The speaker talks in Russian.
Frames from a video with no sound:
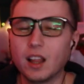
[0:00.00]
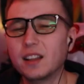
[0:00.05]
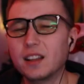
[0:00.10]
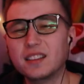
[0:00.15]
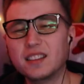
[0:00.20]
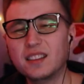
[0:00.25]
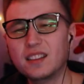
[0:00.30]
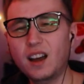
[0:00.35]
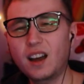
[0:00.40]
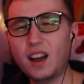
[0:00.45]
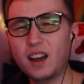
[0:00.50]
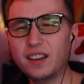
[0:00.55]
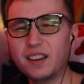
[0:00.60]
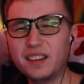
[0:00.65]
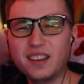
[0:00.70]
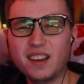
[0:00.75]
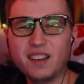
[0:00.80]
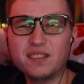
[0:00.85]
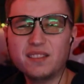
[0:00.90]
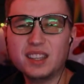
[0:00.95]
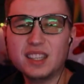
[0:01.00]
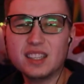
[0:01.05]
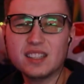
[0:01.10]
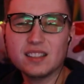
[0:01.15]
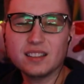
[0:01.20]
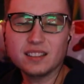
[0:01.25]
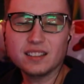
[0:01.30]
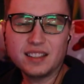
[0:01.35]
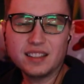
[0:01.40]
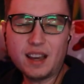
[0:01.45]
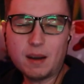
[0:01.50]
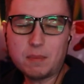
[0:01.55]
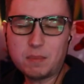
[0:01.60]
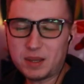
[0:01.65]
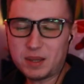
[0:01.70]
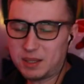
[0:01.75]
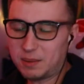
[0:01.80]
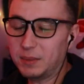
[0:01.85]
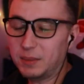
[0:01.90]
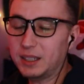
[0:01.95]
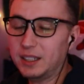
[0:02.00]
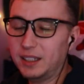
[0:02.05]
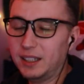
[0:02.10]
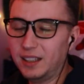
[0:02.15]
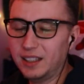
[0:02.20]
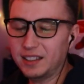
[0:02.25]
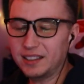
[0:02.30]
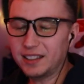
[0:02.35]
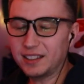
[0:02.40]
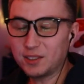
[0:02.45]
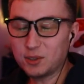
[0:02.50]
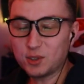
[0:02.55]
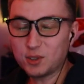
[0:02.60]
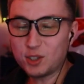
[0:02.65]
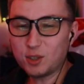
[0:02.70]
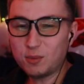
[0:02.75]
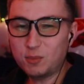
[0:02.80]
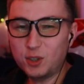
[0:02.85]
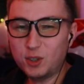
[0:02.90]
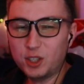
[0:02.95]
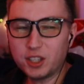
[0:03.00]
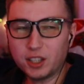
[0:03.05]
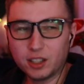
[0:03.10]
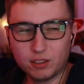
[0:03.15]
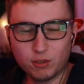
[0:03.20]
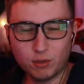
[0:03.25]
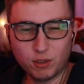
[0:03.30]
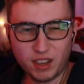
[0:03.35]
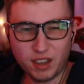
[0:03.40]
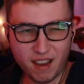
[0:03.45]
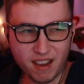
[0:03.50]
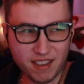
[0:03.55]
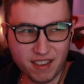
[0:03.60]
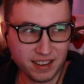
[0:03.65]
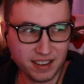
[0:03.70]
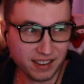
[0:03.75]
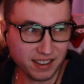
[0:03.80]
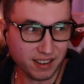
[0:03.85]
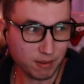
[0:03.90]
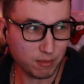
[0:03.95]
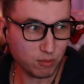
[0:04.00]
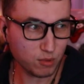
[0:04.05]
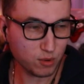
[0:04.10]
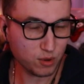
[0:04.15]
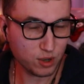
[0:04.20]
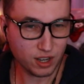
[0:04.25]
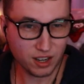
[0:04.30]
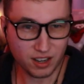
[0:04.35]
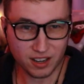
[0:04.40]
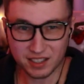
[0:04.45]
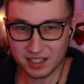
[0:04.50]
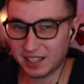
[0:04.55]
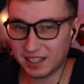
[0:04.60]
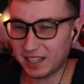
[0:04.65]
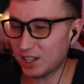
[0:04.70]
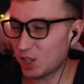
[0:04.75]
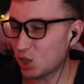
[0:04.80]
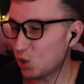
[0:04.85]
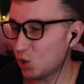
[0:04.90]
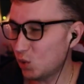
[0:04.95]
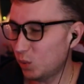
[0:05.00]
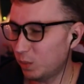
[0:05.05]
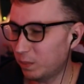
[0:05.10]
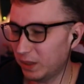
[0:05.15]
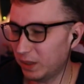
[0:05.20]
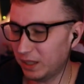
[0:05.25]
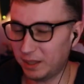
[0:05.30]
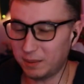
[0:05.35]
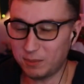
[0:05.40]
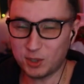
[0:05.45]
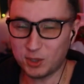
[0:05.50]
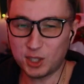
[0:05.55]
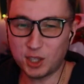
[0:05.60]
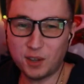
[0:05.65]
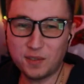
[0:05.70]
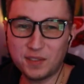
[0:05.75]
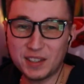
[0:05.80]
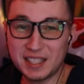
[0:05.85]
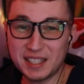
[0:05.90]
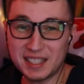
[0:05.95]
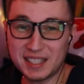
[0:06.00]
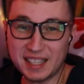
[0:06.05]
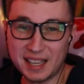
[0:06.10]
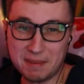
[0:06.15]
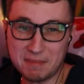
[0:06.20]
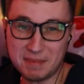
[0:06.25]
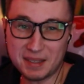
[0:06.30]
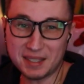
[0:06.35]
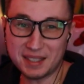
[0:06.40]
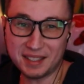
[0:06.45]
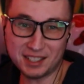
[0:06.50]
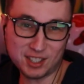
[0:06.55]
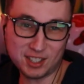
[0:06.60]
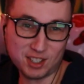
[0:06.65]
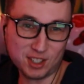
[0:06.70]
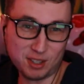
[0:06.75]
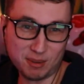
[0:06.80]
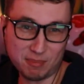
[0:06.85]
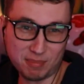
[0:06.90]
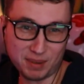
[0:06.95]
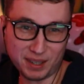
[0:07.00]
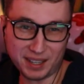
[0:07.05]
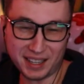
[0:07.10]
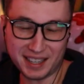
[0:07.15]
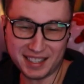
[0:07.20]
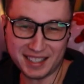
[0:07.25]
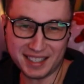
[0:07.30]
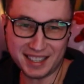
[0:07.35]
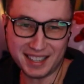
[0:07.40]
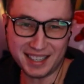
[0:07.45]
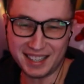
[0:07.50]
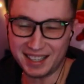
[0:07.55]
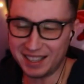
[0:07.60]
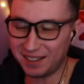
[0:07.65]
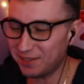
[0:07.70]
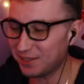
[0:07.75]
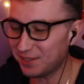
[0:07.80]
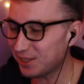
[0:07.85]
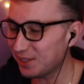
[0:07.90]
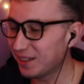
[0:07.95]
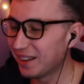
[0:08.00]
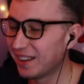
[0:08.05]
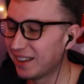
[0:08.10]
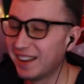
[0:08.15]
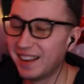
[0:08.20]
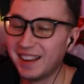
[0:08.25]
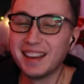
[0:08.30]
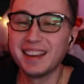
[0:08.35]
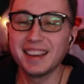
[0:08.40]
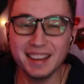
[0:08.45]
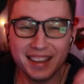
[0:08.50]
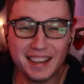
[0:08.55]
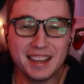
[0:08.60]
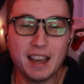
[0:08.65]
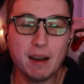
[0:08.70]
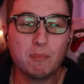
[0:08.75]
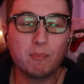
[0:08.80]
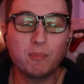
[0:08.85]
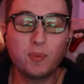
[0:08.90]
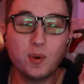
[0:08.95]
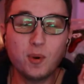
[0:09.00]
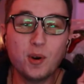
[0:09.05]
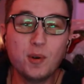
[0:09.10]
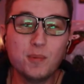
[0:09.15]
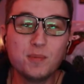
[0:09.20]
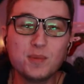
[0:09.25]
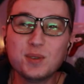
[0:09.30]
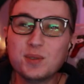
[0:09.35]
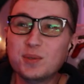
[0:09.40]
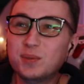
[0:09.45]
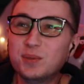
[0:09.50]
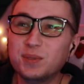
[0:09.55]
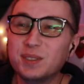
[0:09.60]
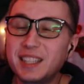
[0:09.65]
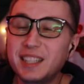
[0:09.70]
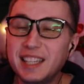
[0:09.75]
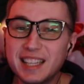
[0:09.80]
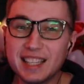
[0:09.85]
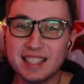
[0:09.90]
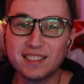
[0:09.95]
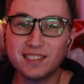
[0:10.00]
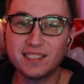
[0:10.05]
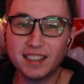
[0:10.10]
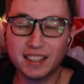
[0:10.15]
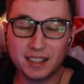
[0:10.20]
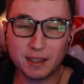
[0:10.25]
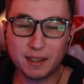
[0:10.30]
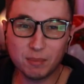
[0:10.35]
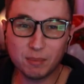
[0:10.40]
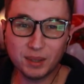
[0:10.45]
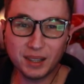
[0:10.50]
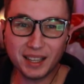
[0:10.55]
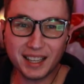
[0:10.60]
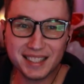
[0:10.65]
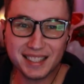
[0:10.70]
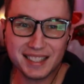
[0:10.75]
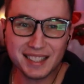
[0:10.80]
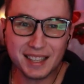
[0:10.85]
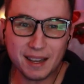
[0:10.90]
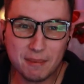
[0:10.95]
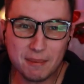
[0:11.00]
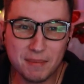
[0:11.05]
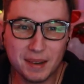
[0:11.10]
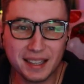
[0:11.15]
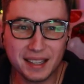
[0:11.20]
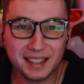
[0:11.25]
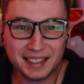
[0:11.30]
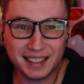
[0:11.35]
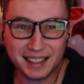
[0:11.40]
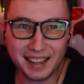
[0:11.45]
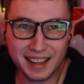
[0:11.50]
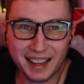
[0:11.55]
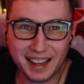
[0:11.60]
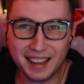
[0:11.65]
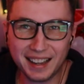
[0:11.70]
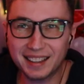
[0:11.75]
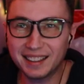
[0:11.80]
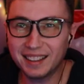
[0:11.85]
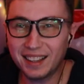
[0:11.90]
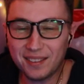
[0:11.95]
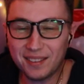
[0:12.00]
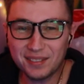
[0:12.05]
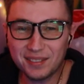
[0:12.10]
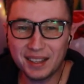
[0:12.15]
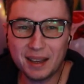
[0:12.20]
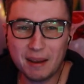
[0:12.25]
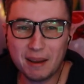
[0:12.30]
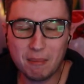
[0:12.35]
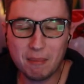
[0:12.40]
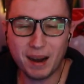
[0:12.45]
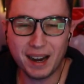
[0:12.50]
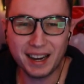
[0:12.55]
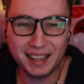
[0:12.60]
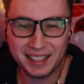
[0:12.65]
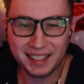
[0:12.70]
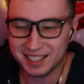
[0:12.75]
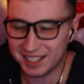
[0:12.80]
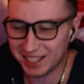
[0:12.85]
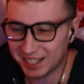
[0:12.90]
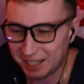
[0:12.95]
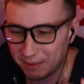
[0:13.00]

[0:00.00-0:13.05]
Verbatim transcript: да, я видел, я посмотрел этот уже мультик, но я никому не расскажу, потому что вы сами должны пройти и все. И я помню, в детстве это была самая такая главная манечка,